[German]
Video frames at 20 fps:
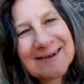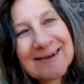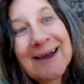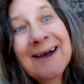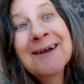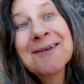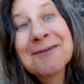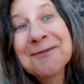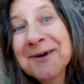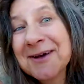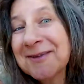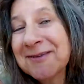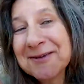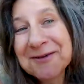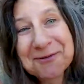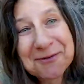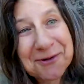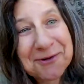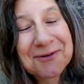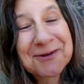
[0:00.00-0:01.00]
Ja, ich weiß, ihr
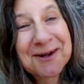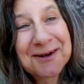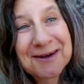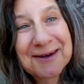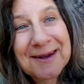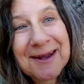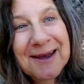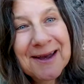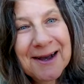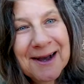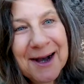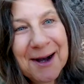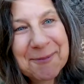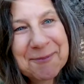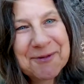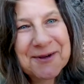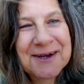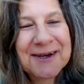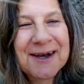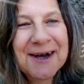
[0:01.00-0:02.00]
in Deutschland
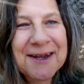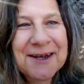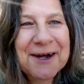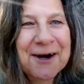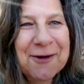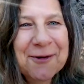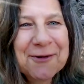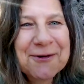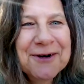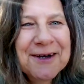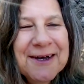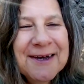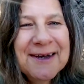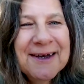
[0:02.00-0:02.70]
habt da gerade auch